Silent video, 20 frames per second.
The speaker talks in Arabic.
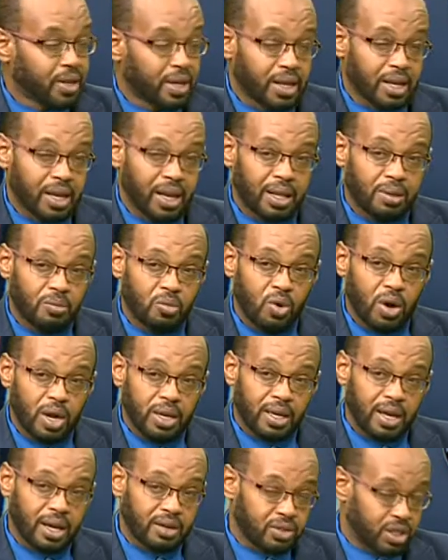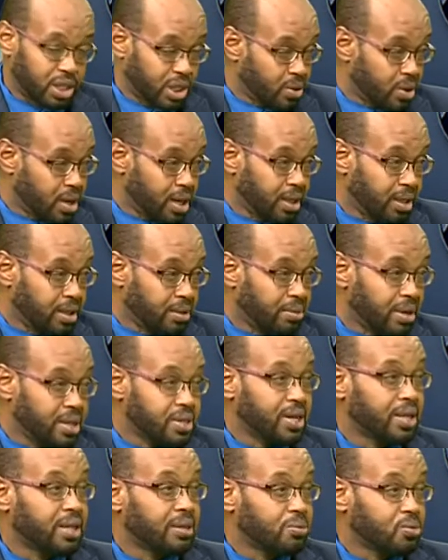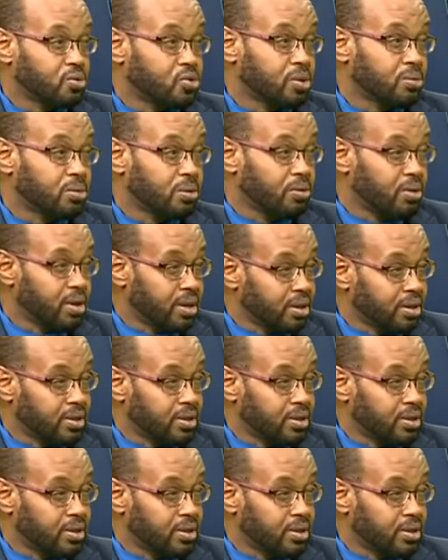المواجهه في الشوارع ما زالت مستمره